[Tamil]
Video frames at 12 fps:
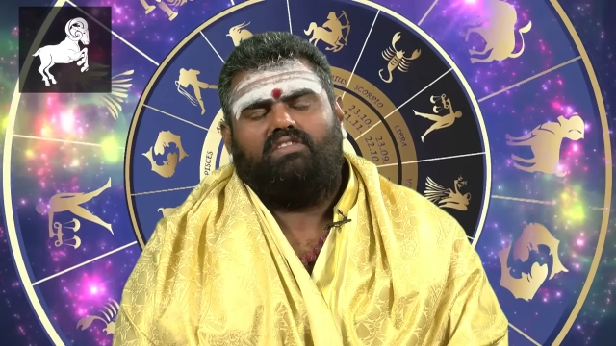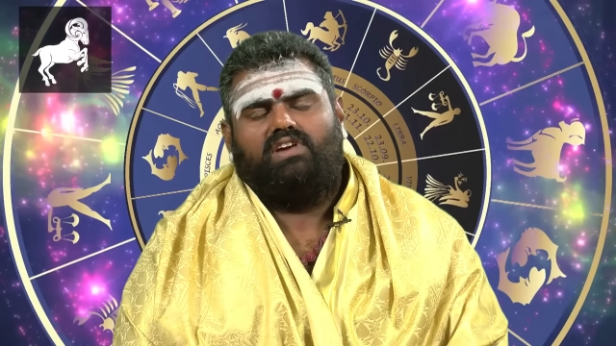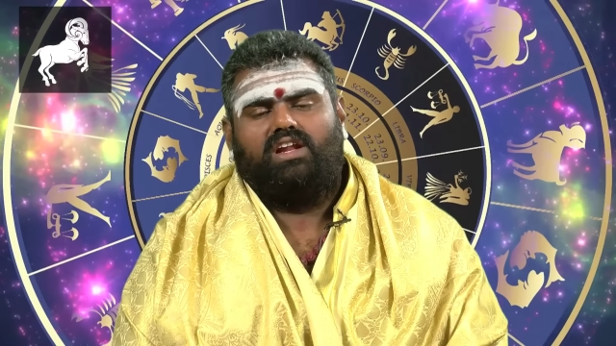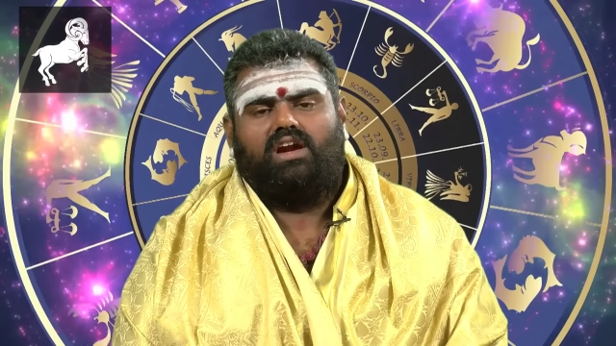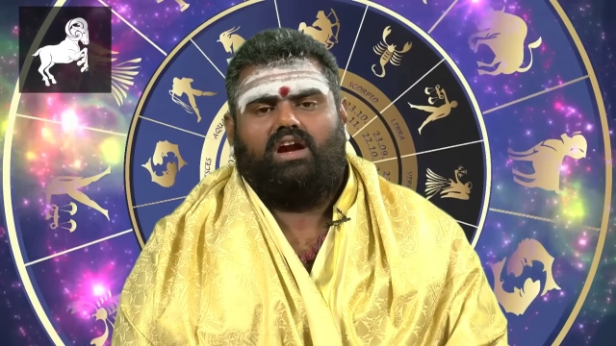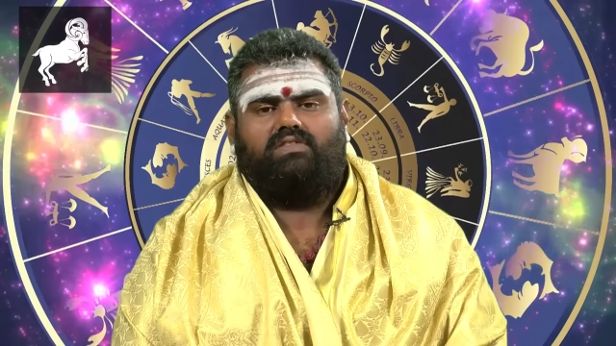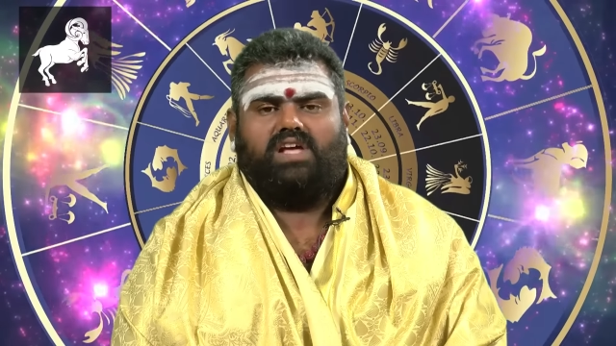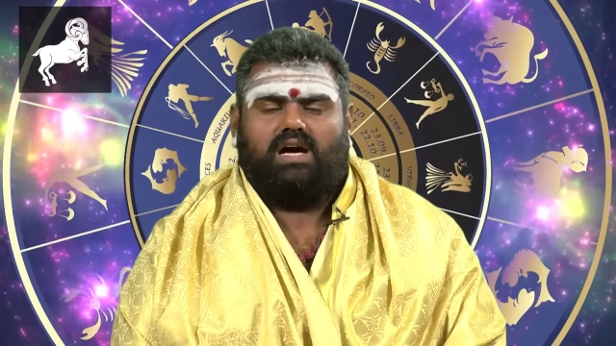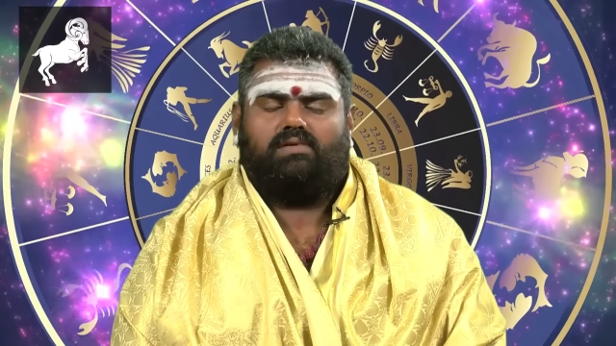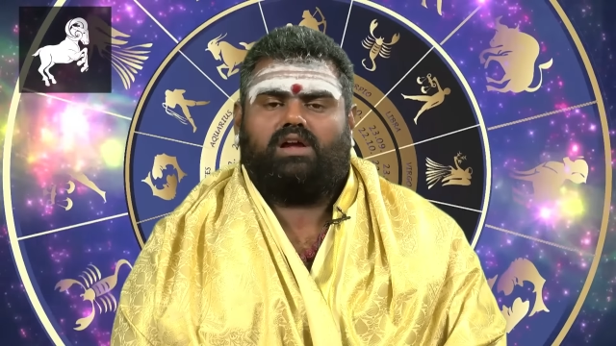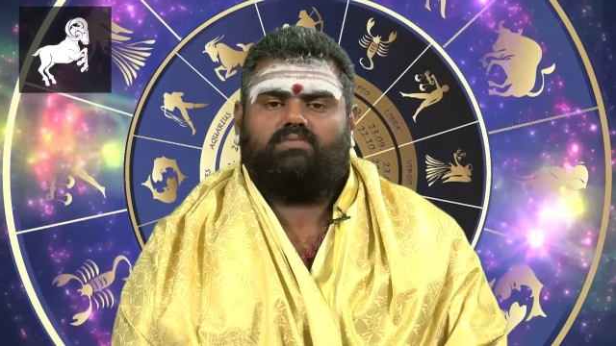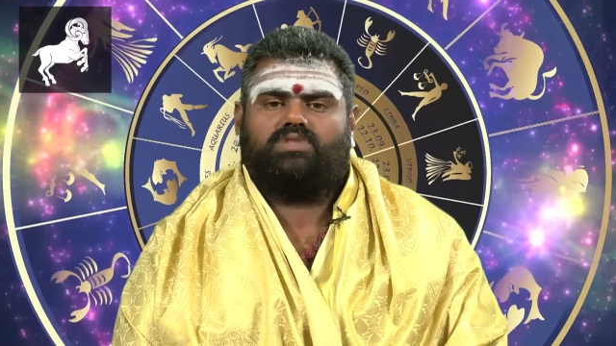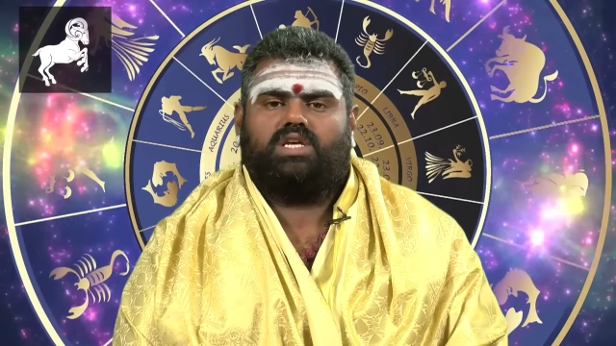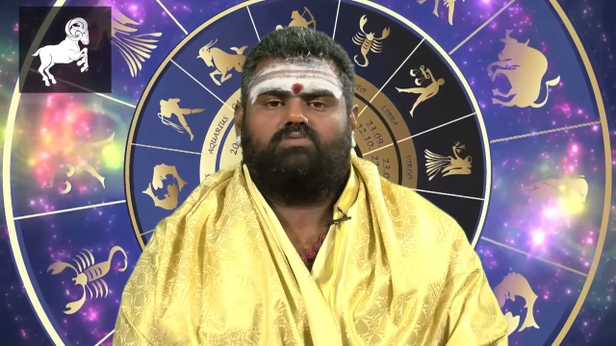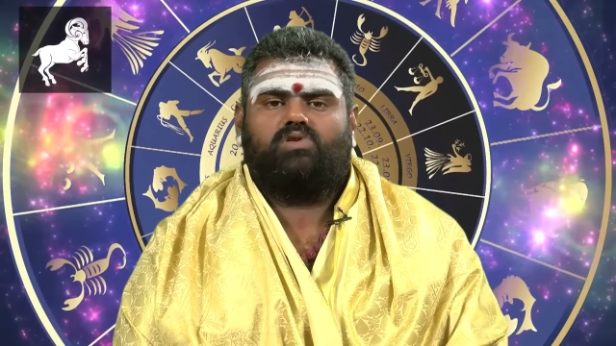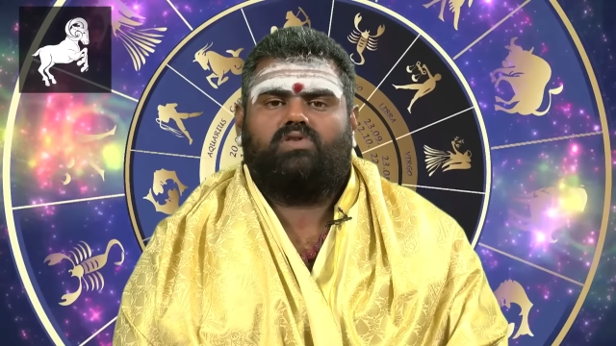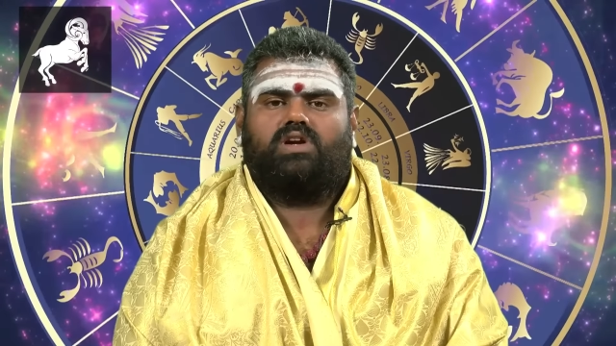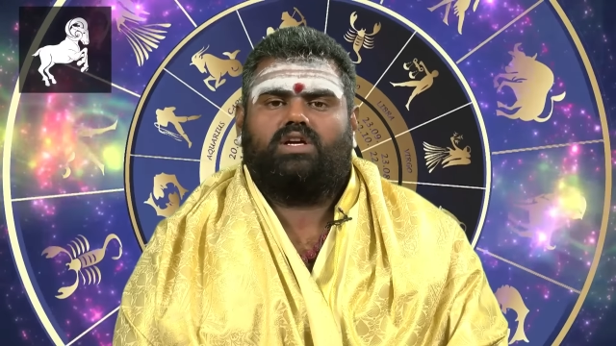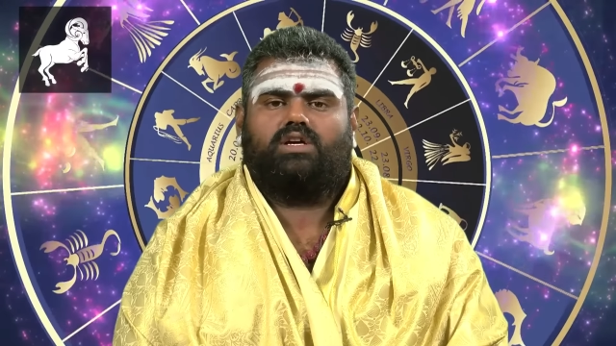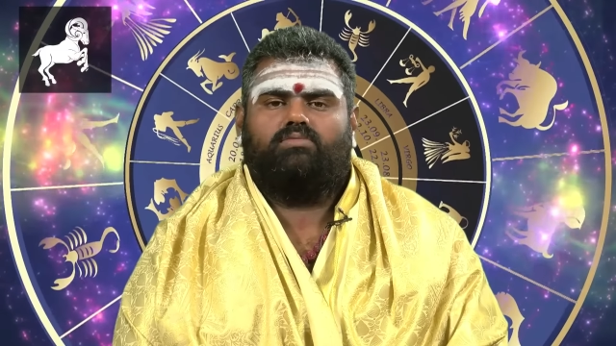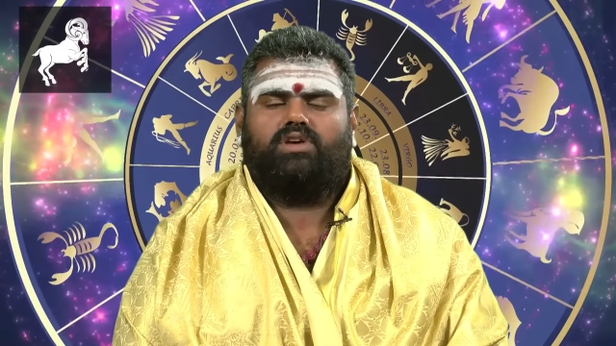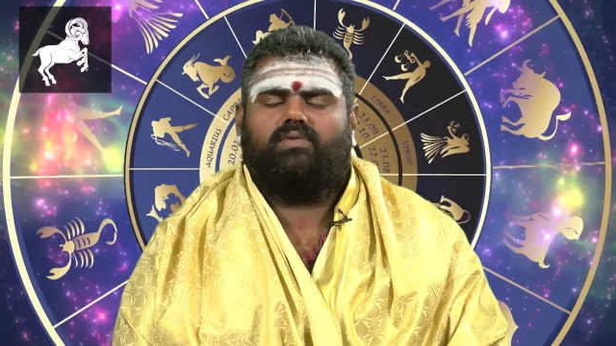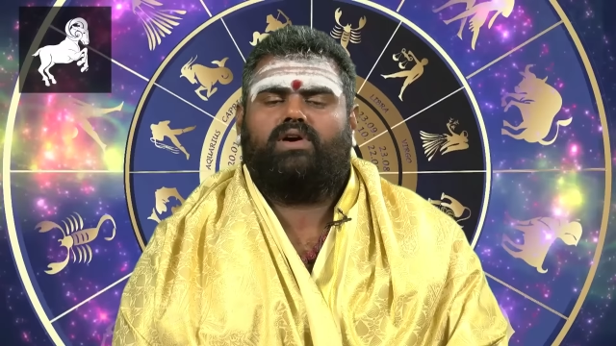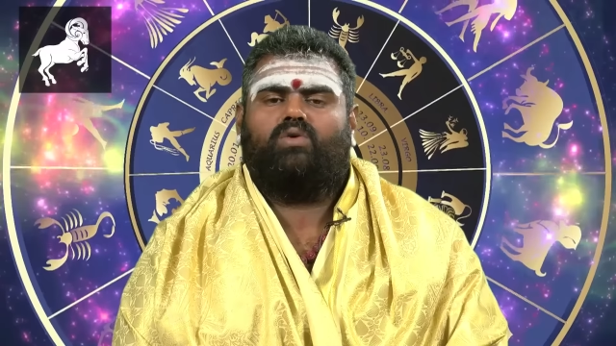வெளிநாடு வியாபாரம் செய்பவர்களுக்கு
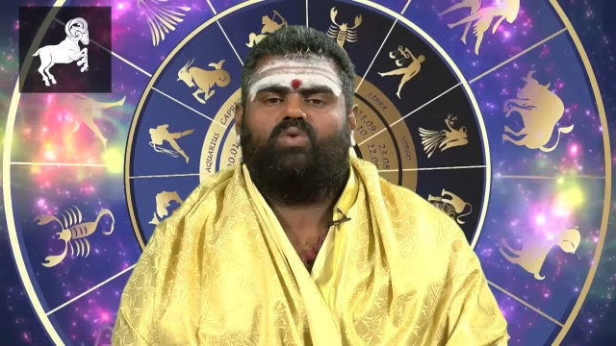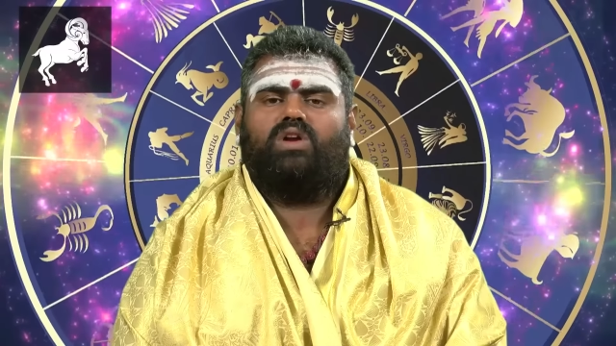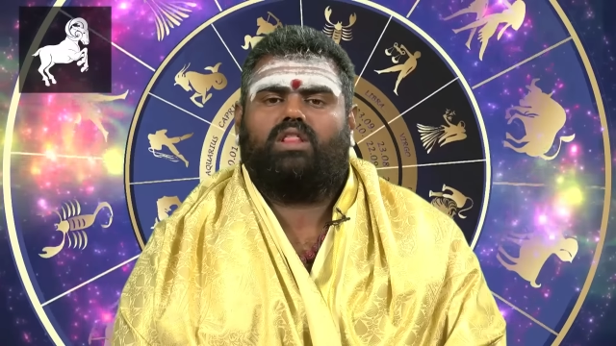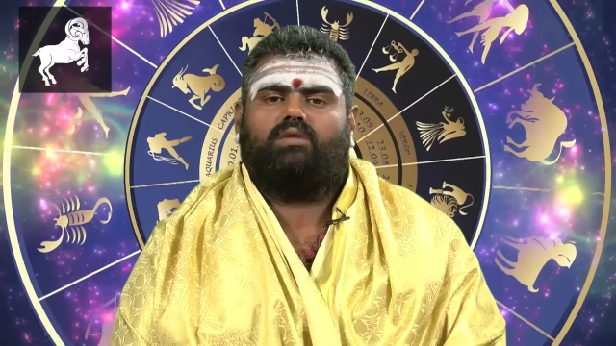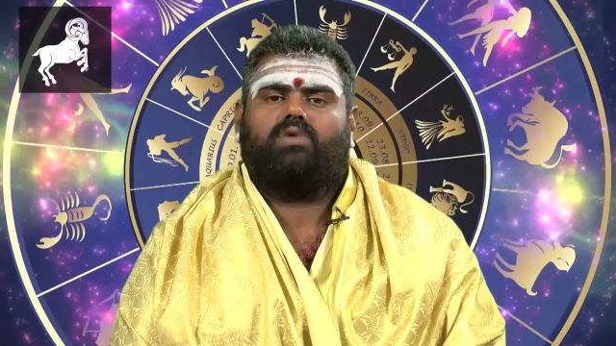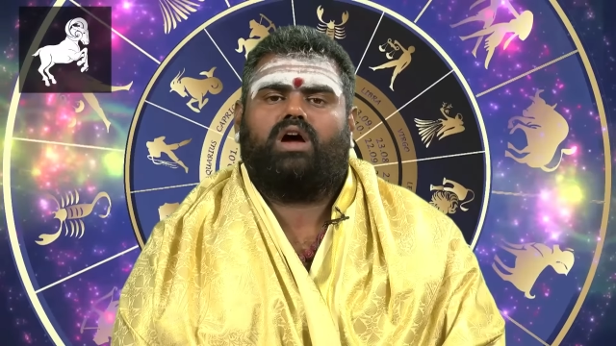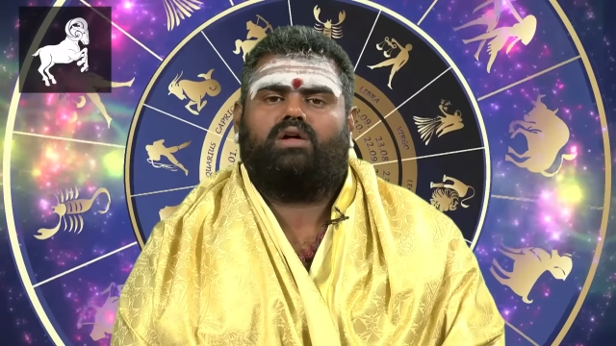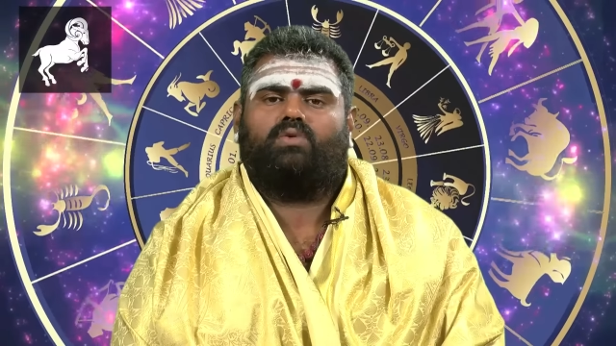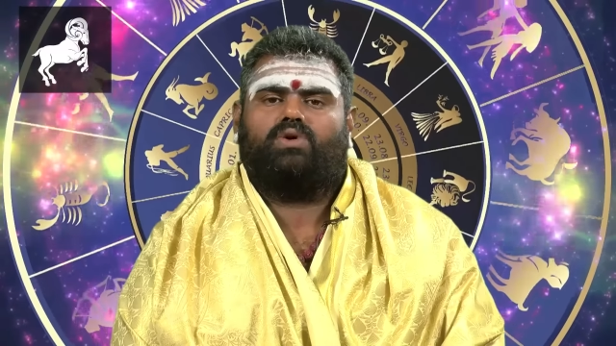மிக மிக உன்னதமான